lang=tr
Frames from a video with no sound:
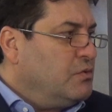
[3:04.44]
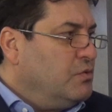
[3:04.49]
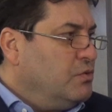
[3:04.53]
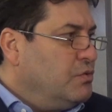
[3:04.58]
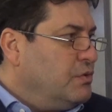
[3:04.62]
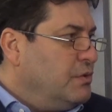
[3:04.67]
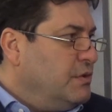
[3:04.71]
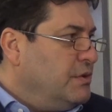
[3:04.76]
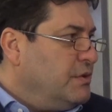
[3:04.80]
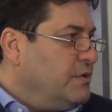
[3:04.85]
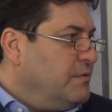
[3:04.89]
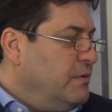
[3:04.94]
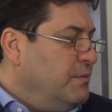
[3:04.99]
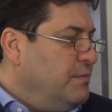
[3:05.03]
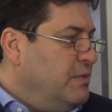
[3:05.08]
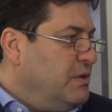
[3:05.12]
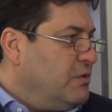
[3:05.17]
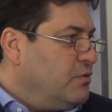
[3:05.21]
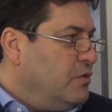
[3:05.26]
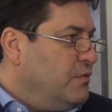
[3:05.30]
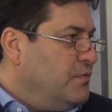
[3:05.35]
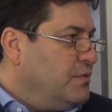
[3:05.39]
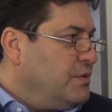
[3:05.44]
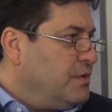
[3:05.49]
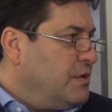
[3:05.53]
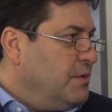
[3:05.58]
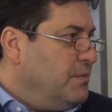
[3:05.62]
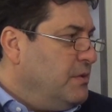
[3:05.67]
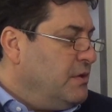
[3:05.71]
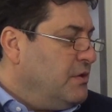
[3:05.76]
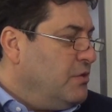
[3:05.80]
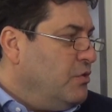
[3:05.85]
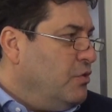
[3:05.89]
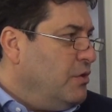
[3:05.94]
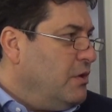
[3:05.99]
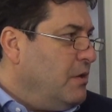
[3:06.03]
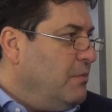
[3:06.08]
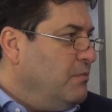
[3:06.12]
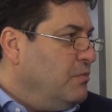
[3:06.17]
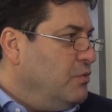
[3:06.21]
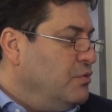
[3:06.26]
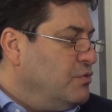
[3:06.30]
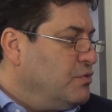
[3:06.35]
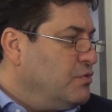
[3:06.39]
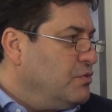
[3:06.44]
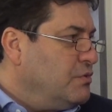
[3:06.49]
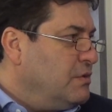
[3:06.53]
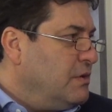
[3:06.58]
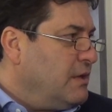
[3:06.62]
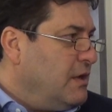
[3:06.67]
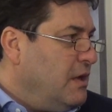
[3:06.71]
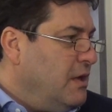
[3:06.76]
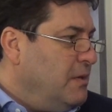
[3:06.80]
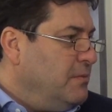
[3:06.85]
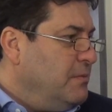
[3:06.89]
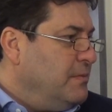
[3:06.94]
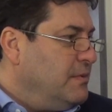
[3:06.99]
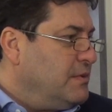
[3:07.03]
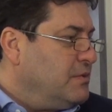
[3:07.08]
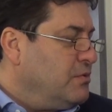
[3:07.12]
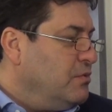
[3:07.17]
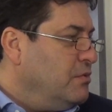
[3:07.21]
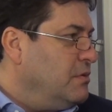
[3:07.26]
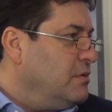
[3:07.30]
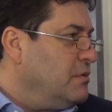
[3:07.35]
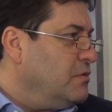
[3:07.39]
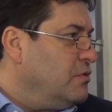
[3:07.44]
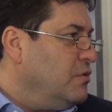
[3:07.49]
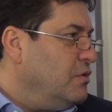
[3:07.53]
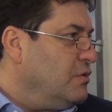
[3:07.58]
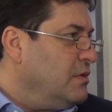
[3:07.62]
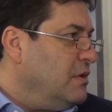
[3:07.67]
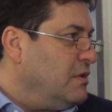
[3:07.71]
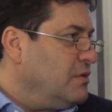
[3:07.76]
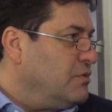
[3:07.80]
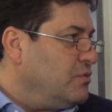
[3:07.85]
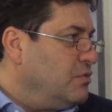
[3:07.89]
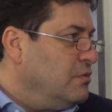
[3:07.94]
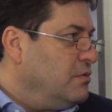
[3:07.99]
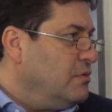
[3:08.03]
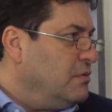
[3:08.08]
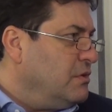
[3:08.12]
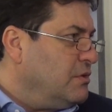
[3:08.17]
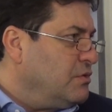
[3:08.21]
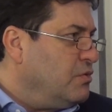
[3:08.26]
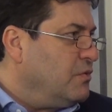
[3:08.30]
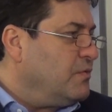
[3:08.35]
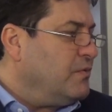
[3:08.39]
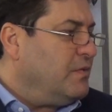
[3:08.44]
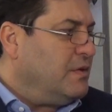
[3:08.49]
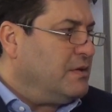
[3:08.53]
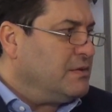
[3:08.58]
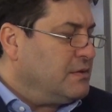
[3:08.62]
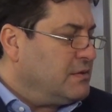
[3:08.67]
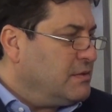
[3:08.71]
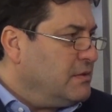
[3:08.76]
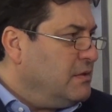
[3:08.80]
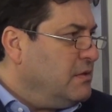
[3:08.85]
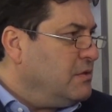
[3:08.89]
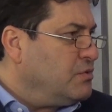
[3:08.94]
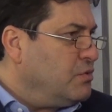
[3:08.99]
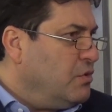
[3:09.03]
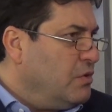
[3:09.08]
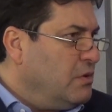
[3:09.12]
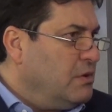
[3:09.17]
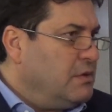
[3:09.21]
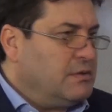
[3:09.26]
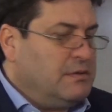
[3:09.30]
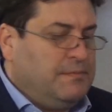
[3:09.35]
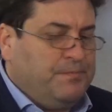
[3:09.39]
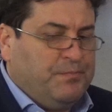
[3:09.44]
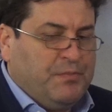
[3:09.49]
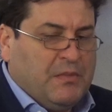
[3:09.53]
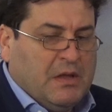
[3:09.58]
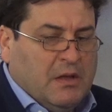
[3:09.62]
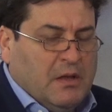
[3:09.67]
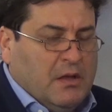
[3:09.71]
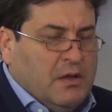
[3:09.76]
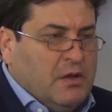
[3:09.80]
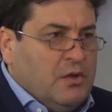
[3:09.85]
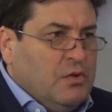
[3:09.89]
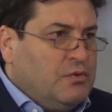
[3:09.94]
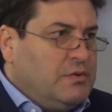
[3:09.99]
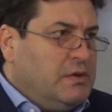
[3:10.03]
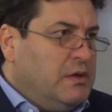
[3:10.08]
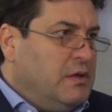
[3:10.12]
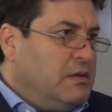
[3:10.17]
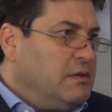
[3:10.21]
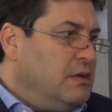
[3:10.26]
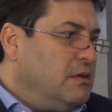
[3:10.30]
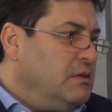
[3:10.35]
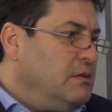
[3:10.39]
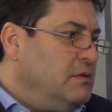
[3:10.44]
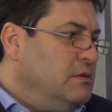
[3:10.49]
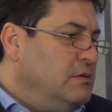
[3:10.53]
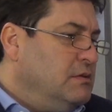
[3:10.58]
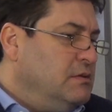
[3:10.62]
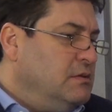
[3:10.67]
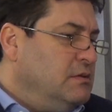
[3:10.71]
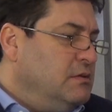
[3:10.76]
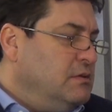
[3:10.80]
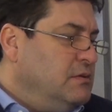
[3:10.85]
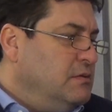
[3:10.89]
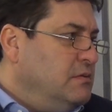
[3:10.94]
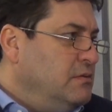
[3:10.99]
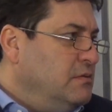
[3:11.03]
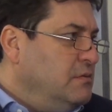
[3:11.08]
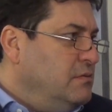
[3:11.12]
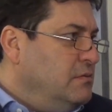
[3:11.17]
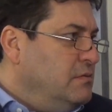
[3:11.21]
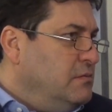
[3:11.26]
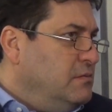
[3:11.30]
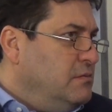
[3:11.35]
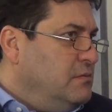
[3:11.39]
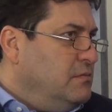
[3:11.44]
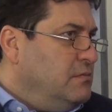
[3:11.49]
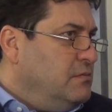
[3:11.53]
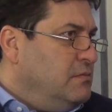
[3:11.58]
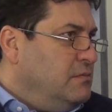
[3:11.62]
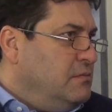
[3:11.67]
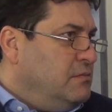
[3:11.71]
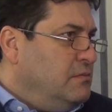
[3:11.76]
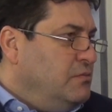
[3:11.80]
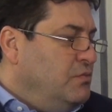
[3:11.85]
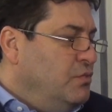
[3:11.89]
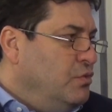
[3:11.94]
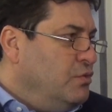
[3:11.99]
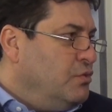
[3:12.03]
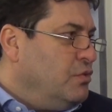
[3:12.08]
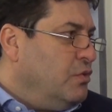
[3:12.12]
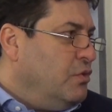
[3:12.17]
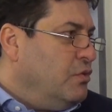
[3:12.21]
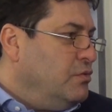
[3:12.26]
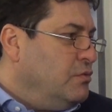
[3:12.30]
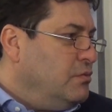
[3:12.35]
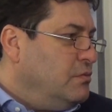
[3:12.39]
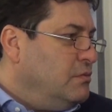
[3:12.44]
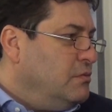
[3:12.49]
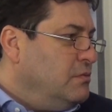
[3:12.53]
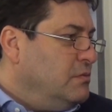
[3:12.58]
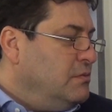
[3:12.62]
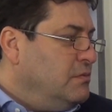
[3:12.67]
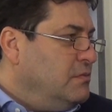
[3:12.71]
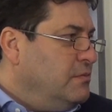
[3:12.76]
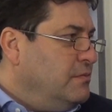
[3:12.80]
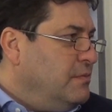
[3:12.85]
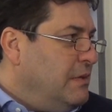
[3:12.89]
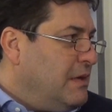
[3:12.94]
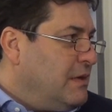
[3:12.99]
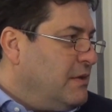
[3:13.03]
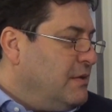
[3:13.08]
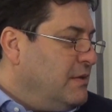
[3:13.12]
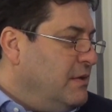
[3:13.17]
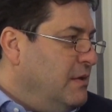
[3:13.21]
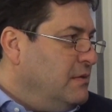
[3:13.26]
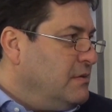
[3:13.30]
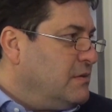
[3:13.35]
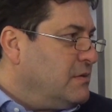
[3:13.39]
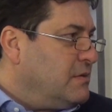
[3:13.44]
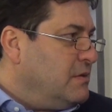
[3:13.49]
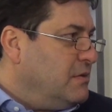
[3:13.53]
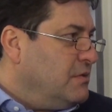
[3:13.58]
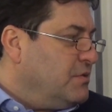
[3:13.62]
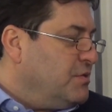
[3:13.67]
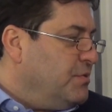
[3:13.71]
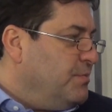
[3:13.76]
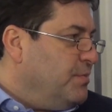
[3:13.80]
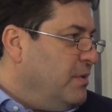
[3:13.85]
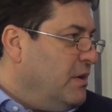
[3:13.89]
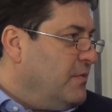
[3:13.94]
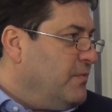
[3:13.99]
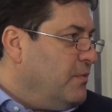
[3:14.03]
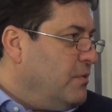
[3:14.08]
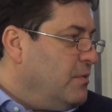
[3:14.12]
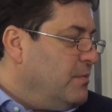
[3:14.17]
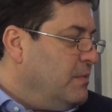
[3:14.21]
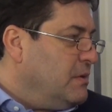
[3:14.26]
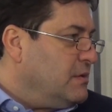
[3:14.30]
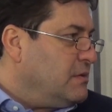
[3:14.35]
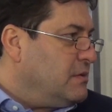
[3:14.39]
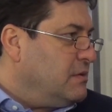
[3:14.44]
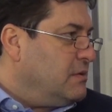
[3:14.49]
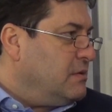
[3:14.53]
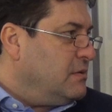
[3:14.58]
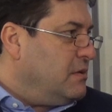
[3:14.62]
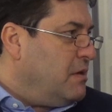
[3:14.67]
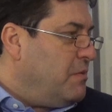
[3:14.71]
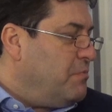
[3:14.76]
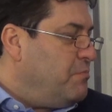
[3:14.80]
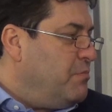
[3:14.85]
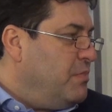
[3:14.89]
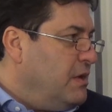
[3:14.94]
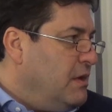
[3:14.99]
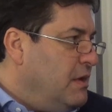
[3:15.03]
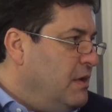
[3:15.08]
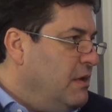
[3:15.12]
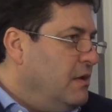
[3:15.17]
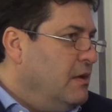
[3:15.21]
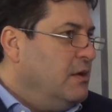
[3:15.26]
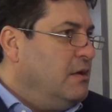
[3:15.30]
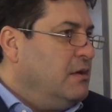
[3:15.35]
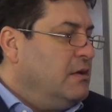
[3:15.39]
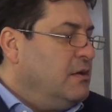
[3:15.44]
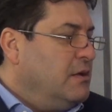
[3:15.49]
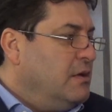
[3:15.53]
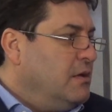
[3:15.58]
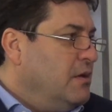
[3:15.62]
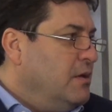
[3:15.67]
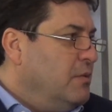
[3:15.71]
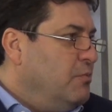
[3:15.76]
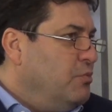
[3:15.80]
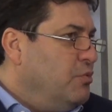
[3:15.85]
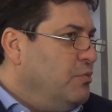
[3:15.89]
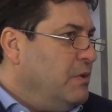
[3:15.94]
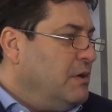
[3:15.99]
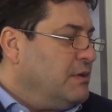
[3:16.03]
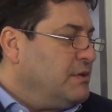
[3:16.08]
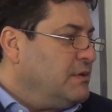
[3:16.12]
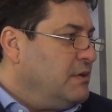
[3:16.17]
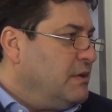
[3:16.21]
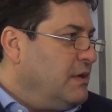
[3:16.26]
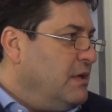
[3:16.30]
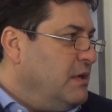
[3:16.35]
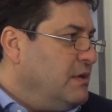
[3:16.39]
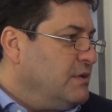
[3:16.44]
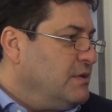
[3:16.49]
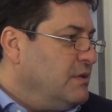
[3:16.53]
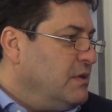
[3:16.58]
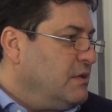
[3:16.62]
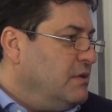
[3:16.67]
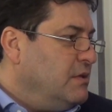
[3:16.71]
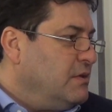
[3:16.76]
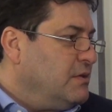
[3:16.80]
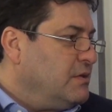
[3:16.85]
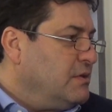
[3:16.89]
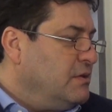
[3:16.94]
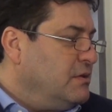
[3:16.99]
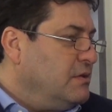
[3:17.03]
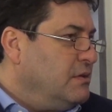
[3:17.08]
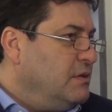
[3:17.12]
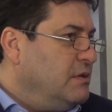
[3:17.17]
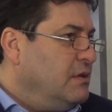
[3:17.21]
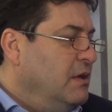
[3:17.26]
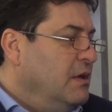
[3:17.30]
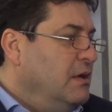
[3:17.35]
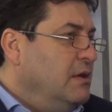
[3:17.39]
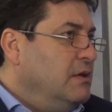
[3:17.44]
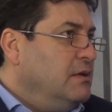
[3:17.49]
Guduric ve Mitrovic gibi iki önemli oyuncunun da gelmemesi onların evet. rotasyonunu da çok fazlasıyla zorladı. Öte yandan e, Yudoh'un e, belki de en sıra dışı performanslarından biri e, bu maçta gerçekleştirdi.